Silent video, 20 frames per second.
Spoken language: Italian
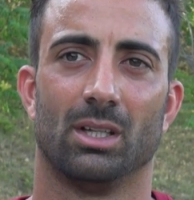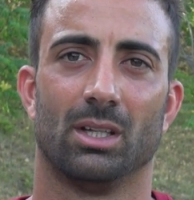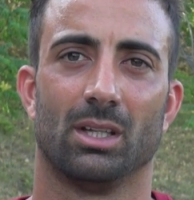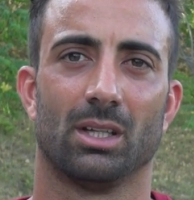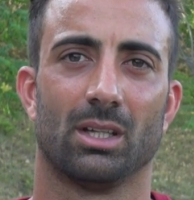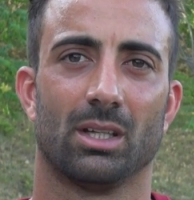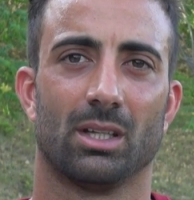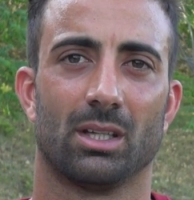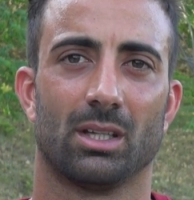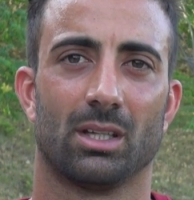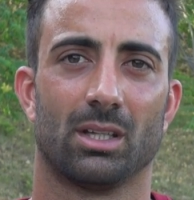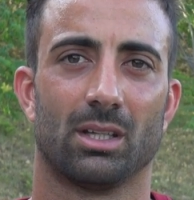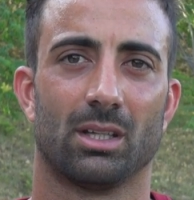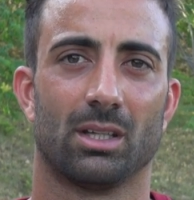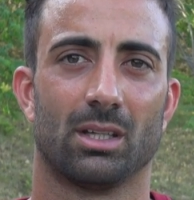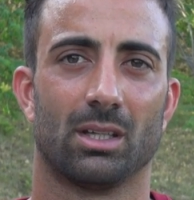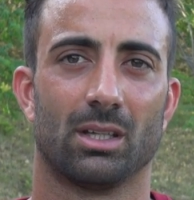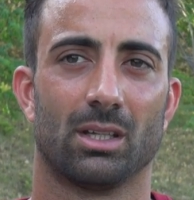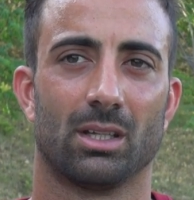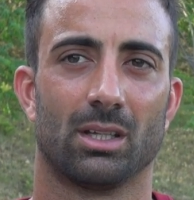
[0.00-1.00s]

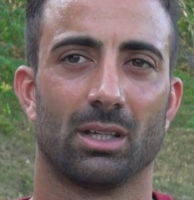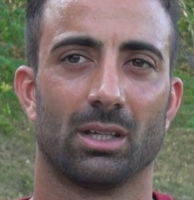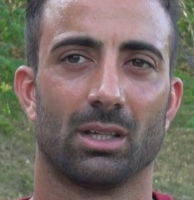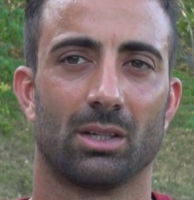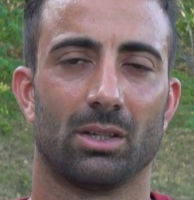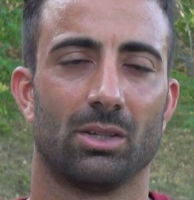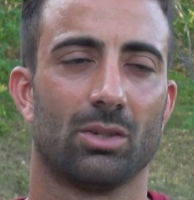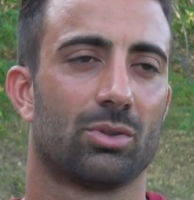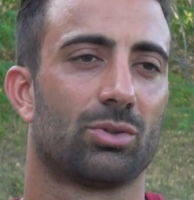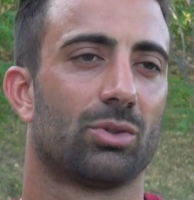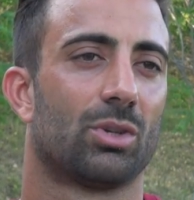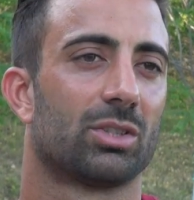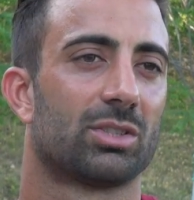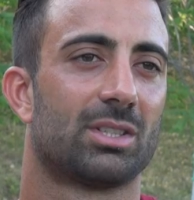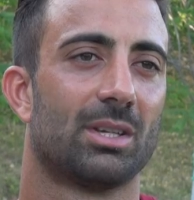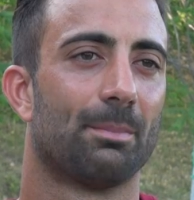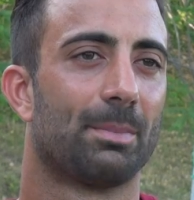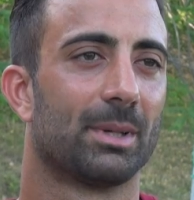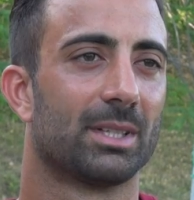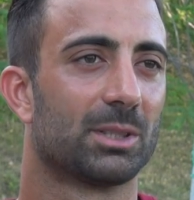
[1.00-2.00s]
eh, io sono
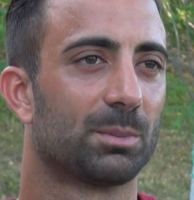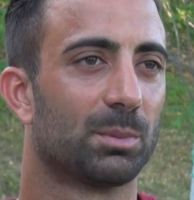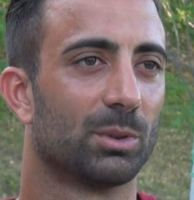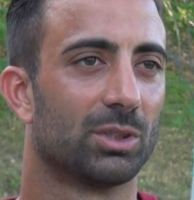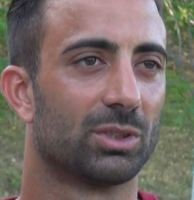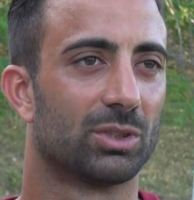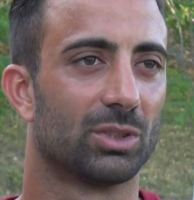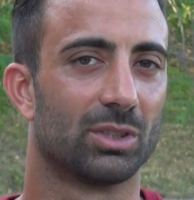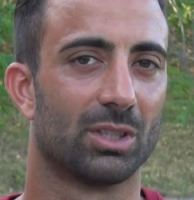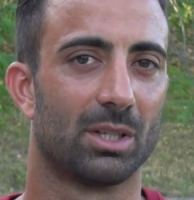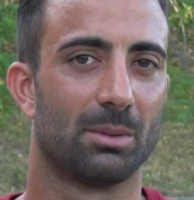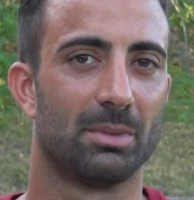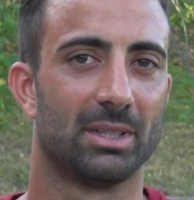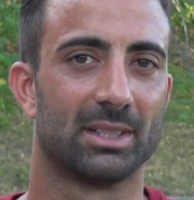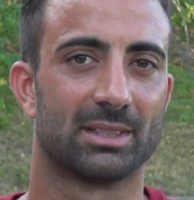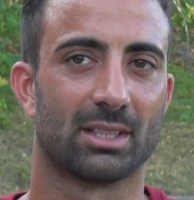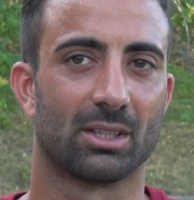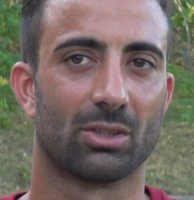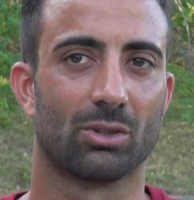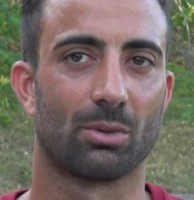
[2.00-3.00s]
sempre a disposizione del
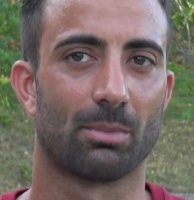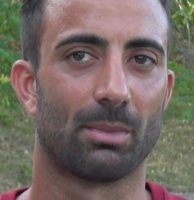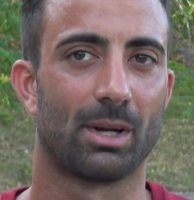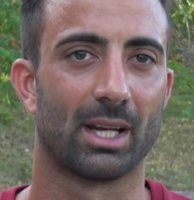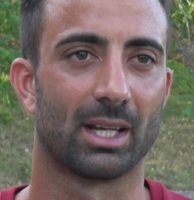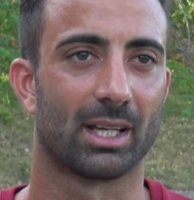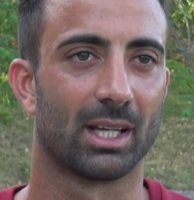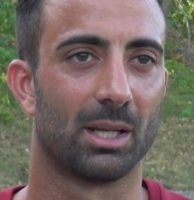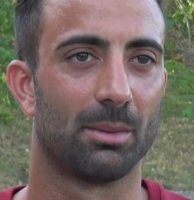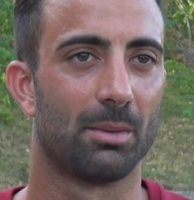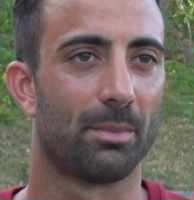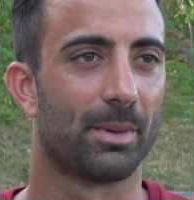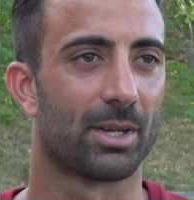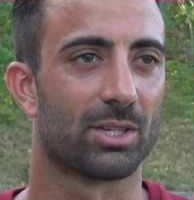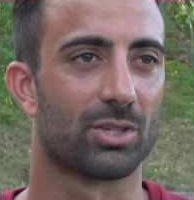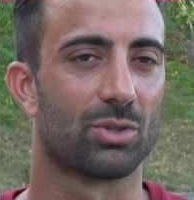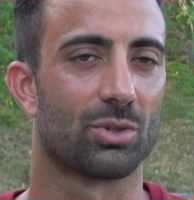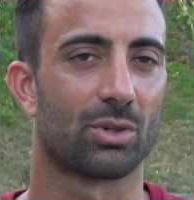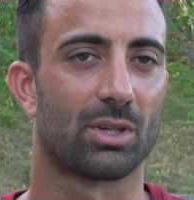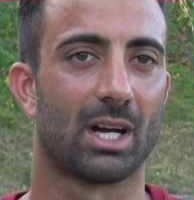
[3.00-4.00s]
mister, è normale che lì mi
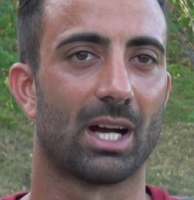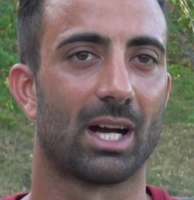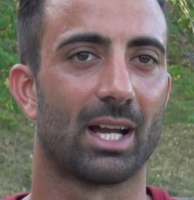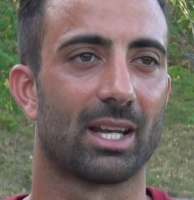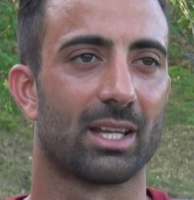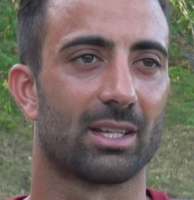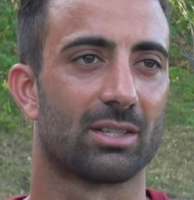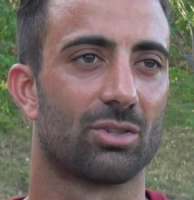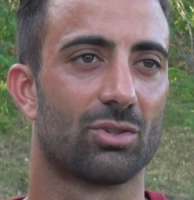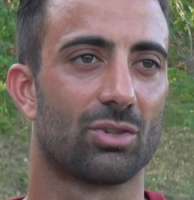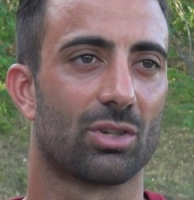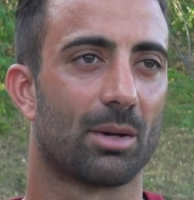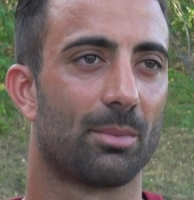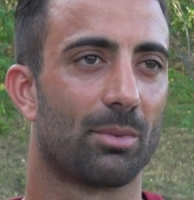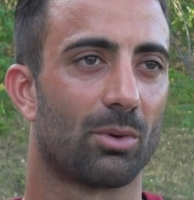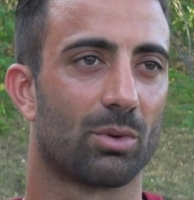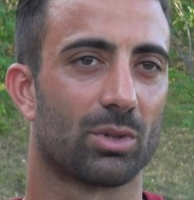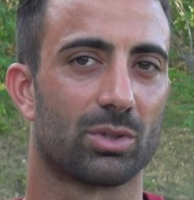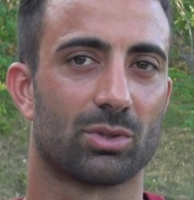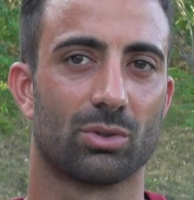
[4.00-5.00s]
piace giocare e se
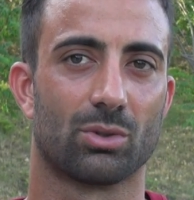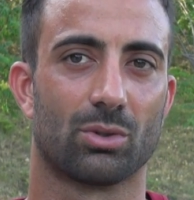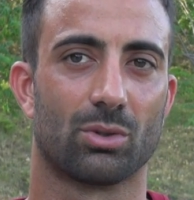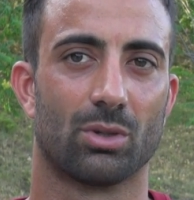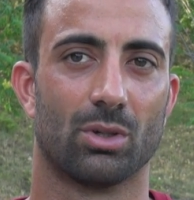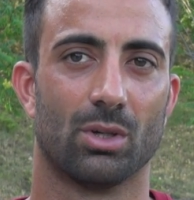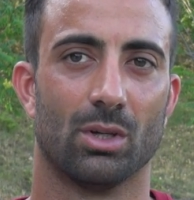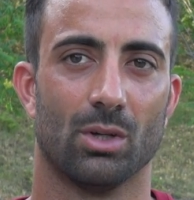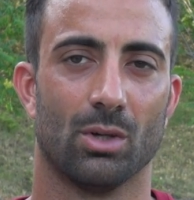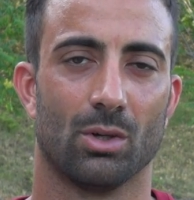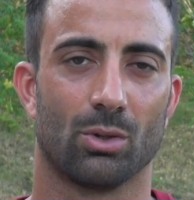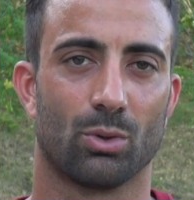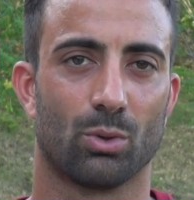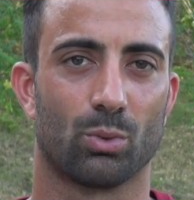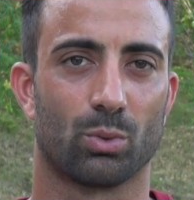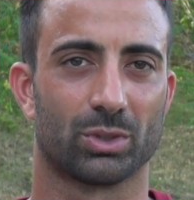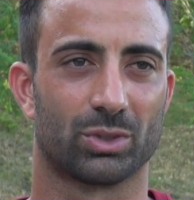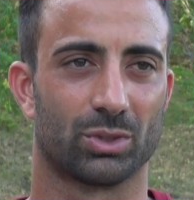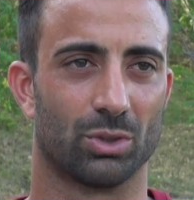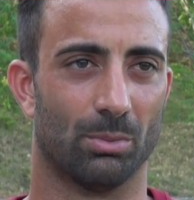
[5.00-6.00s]
giochiamo questo, con
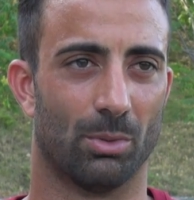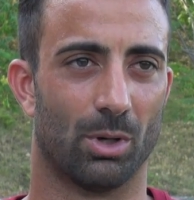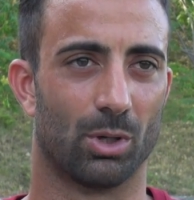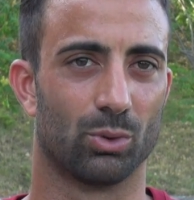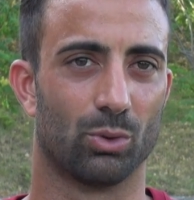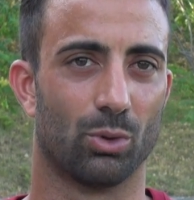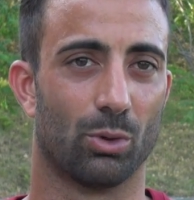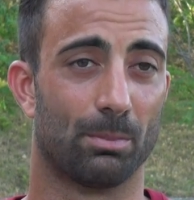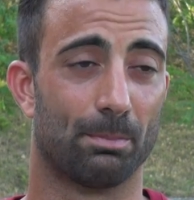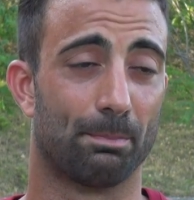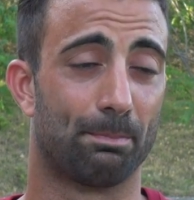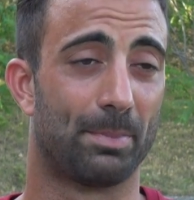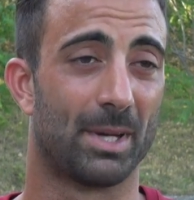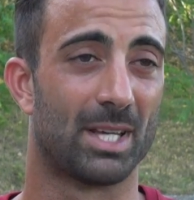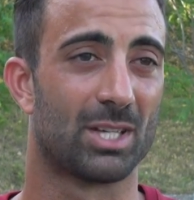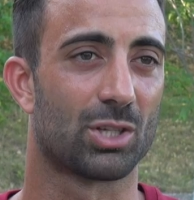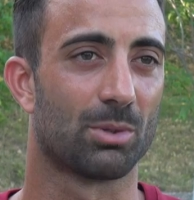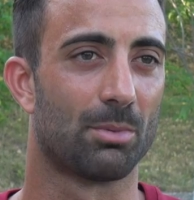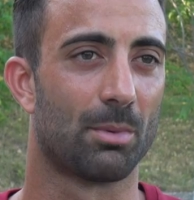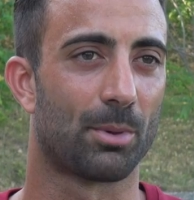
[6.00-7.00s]
questo modulo
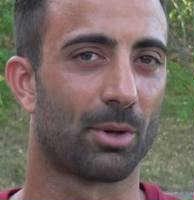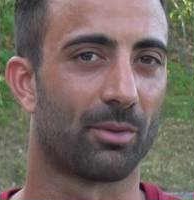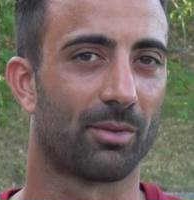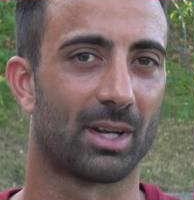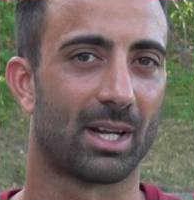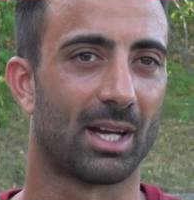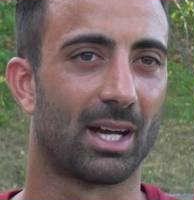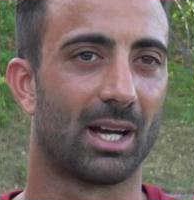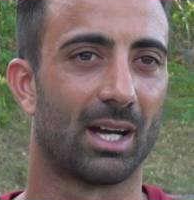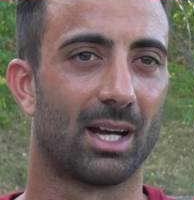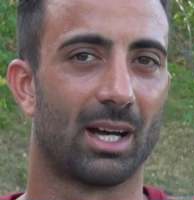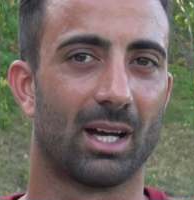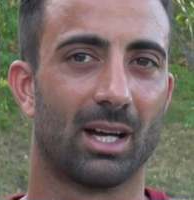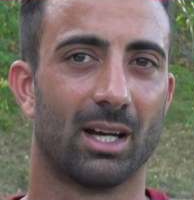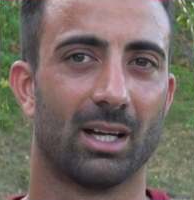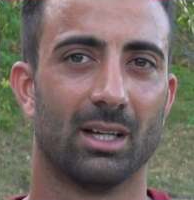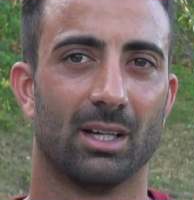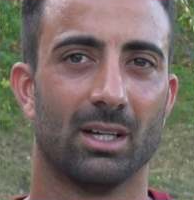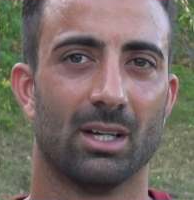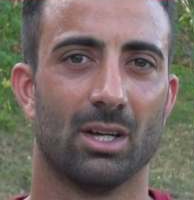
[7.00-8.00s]
penso mi proverà
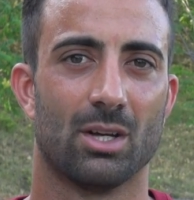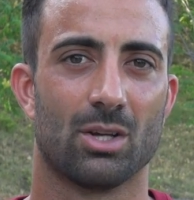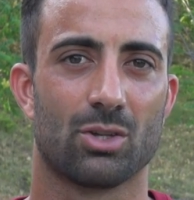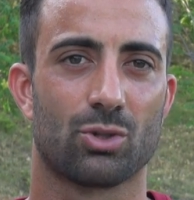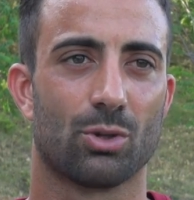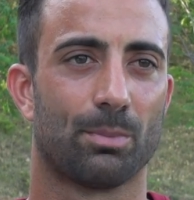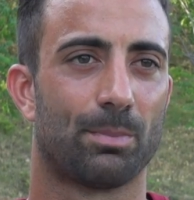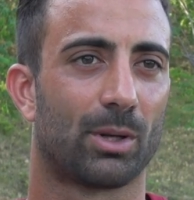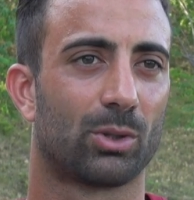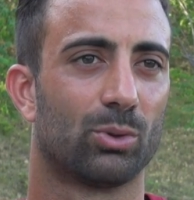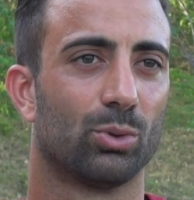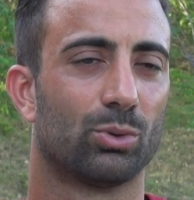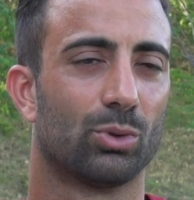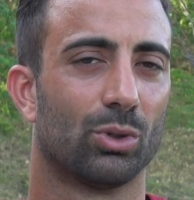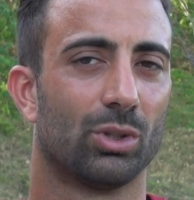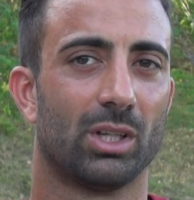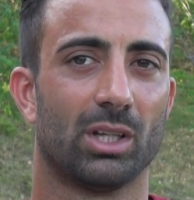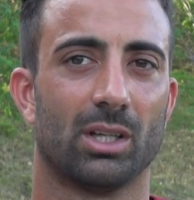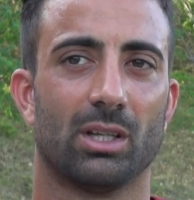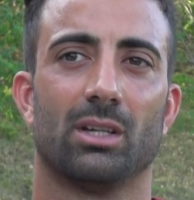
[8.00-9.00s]
soprattutto
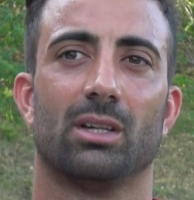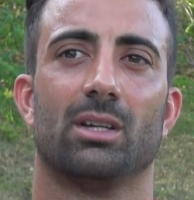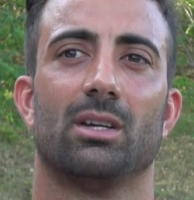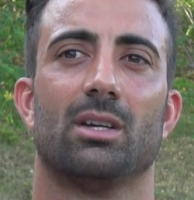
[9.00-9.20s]
lì.